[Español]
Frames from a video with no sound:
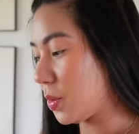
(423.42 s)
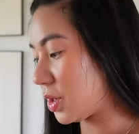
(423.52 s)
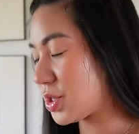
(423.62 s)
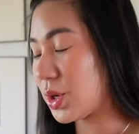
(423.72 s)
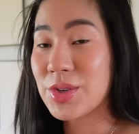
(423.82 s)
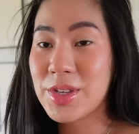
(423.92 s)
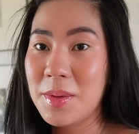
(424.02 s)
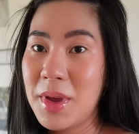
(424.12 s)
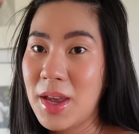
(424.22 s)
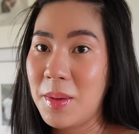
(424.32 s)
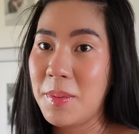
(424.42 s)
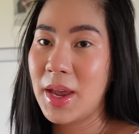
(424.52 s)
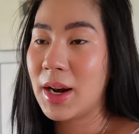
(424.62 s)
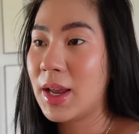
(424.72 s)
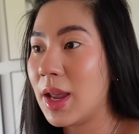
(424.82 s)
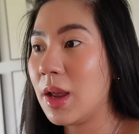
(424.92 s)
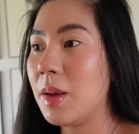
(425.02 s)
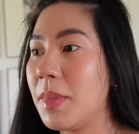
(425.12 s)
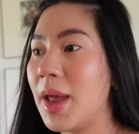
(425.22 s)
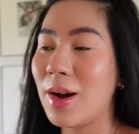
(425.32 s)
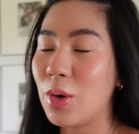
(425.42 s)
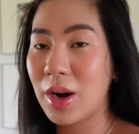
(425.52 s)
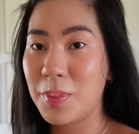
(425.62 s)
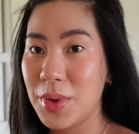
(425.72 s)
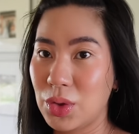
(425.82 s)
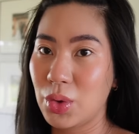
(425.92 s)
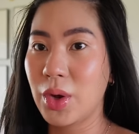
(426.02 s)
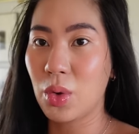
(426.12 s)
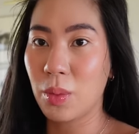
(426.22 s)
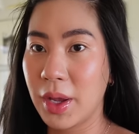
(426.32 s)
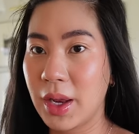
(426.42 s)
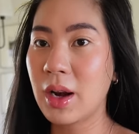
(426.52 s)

bueno chicos, déjenme ver qué me hago rapidito de comer.